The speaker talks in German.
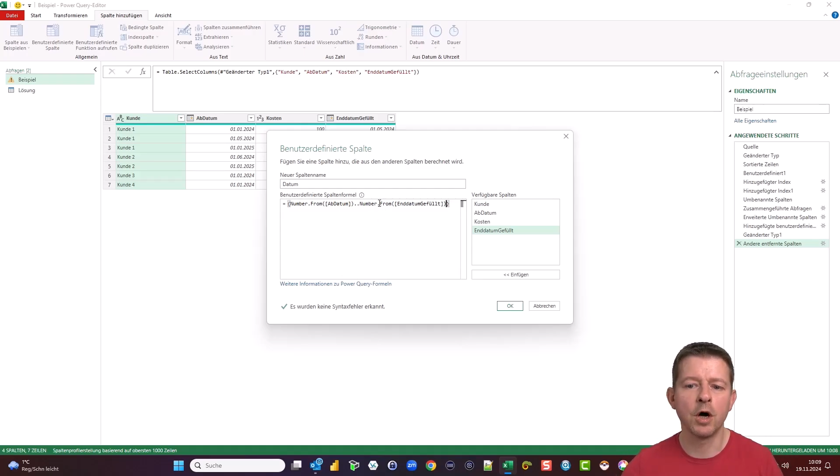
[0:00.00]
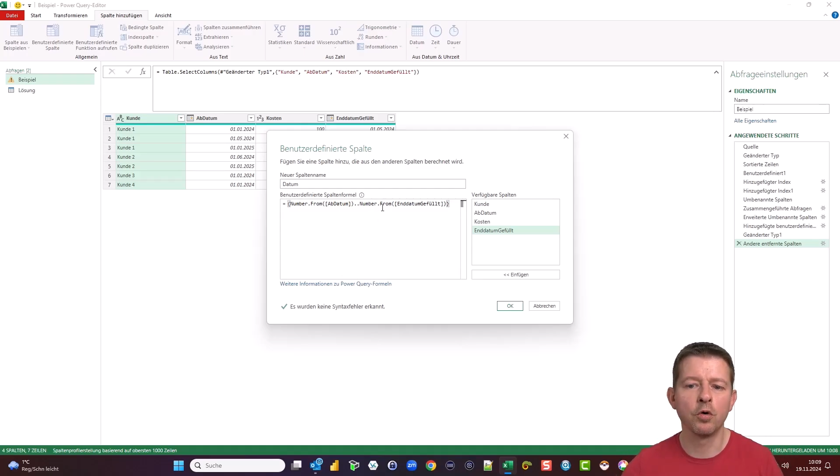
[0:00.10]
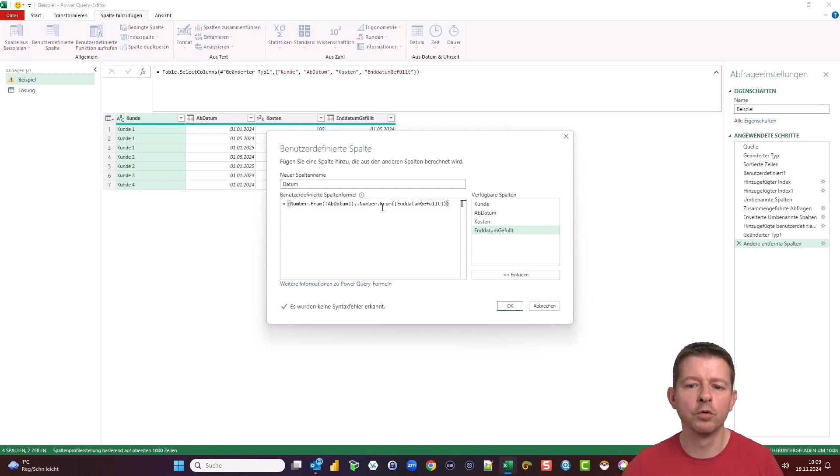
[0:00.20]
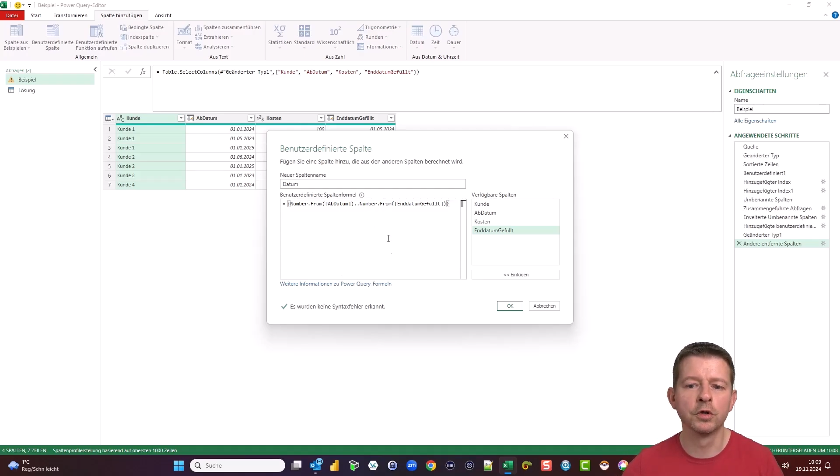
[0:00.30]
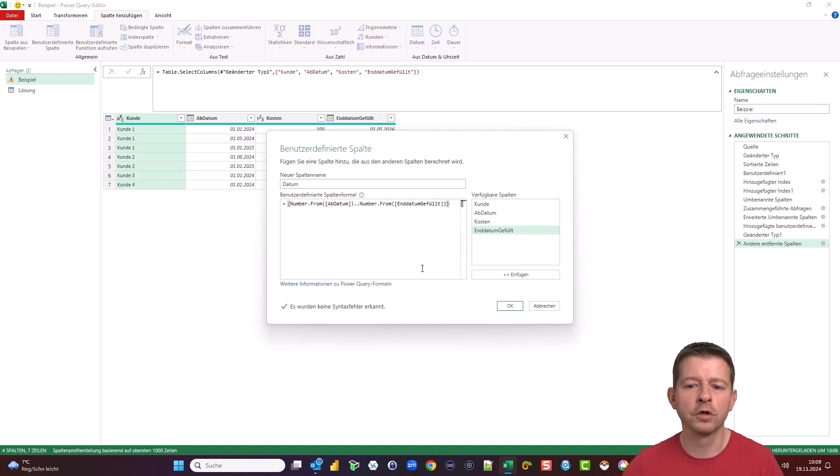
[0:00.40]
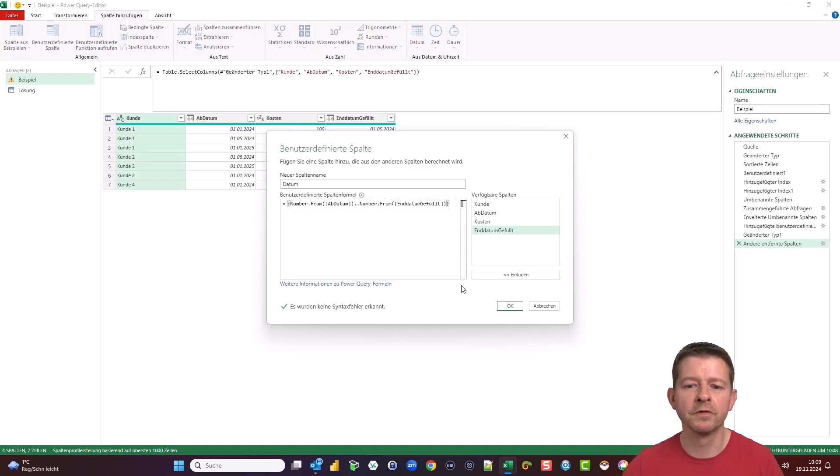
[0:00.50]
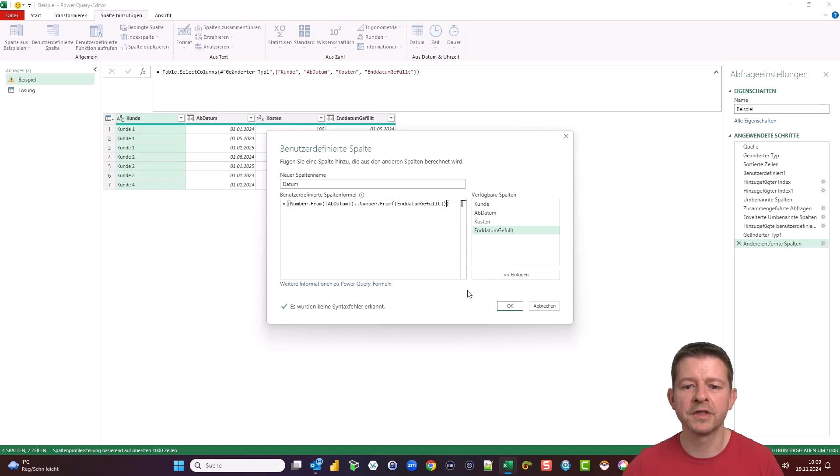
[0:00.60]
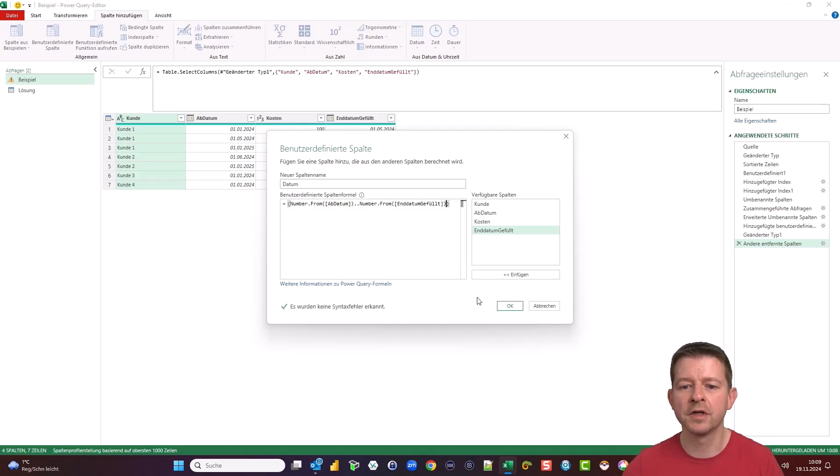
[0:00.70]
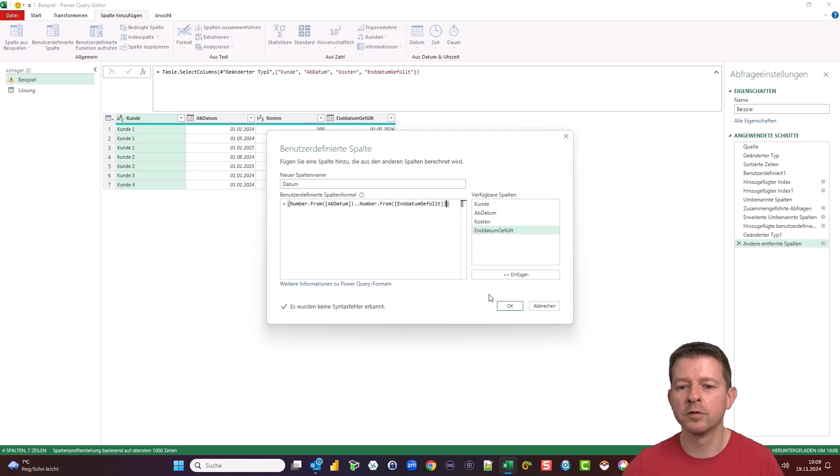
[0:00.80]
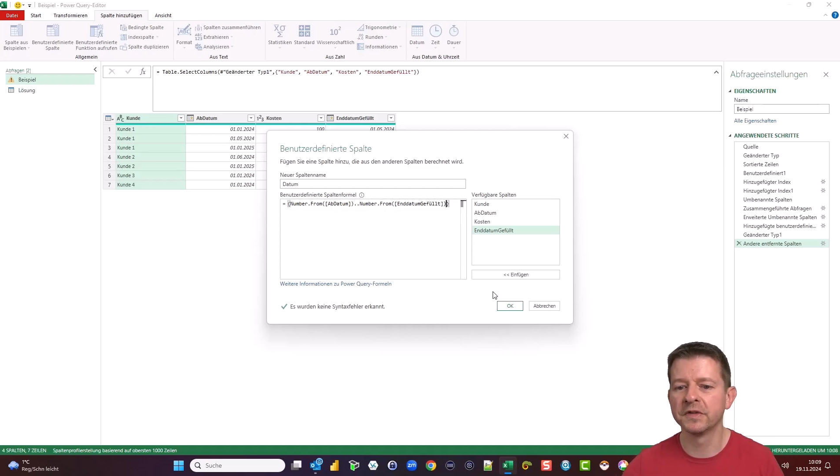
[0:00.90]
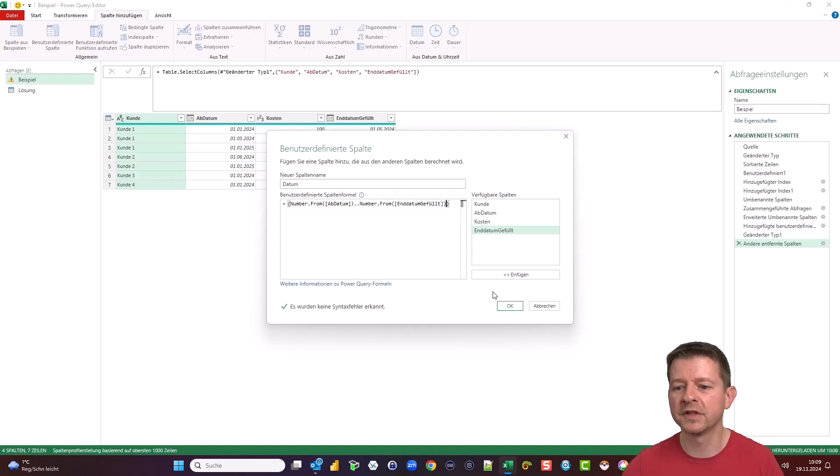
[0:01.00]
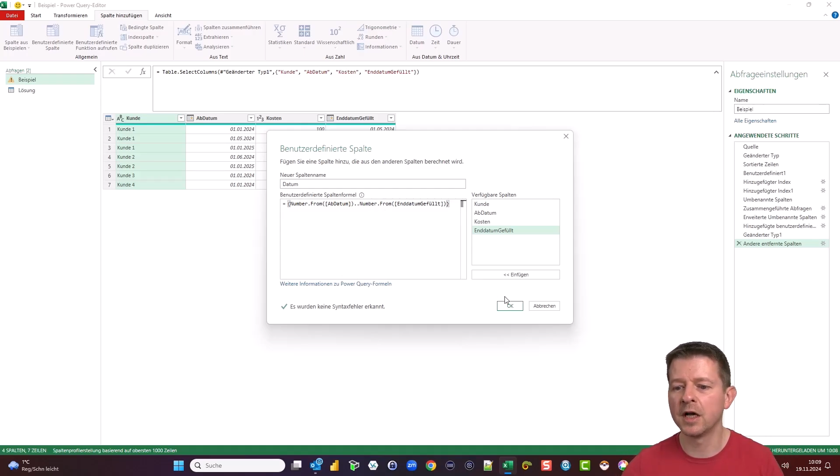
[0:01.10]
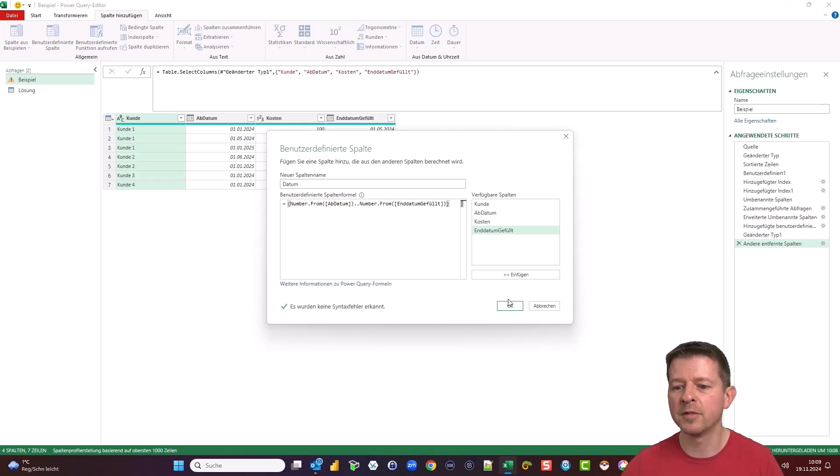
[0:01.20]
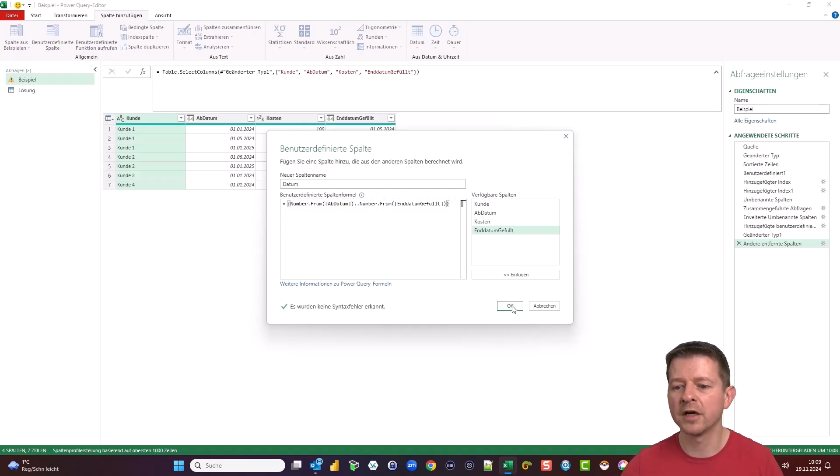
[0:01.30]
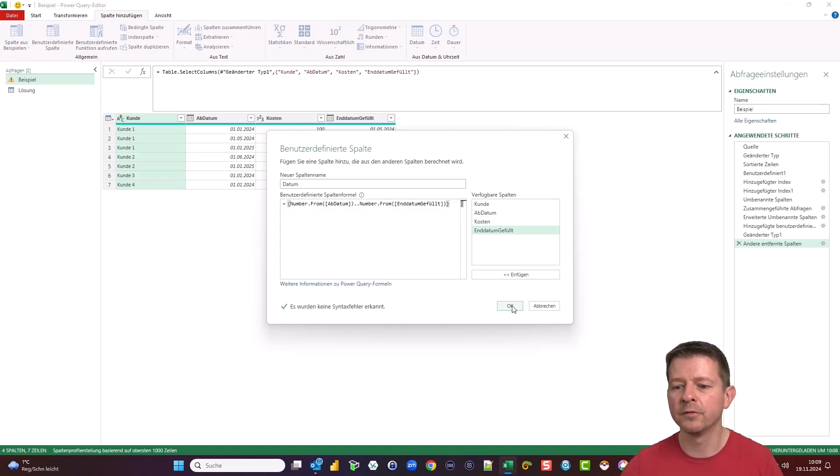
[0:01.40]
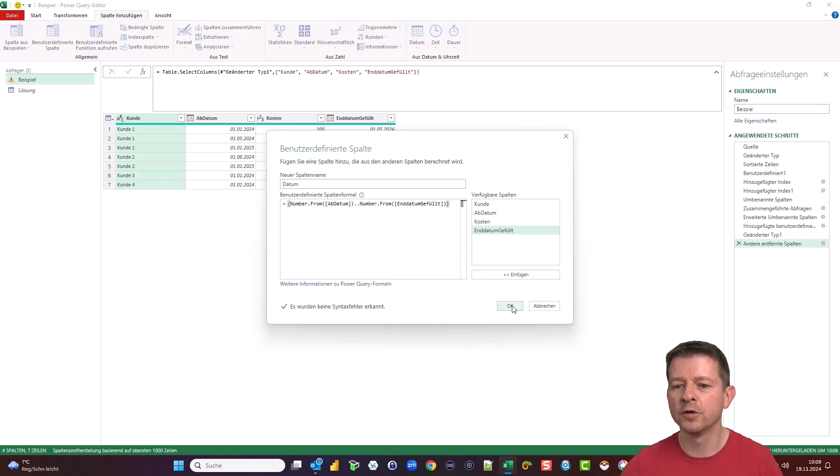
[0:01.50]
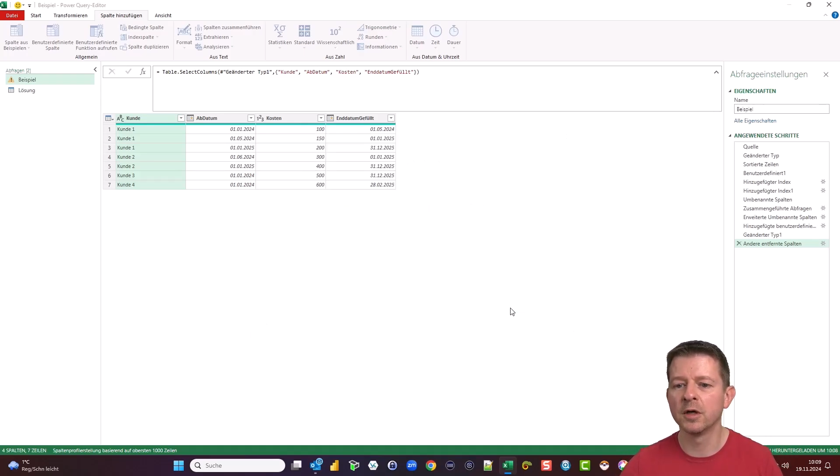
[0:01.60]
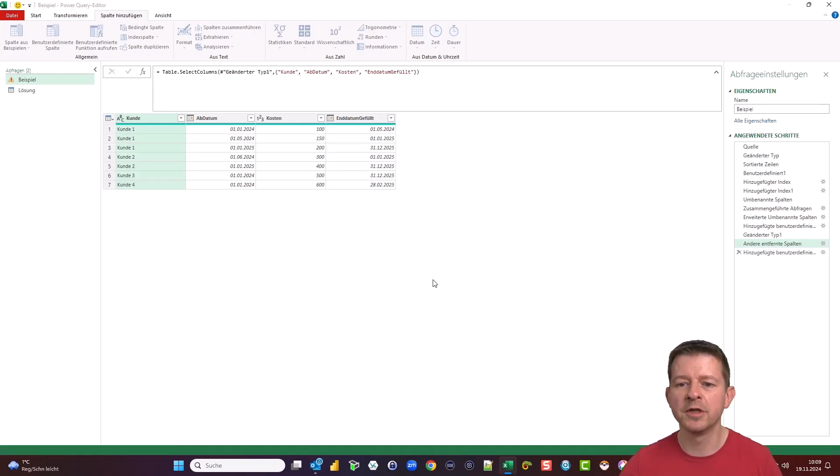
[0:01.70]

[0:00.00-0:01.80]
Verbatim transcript: auch ohne Konvertierung in Zahlen machen würde,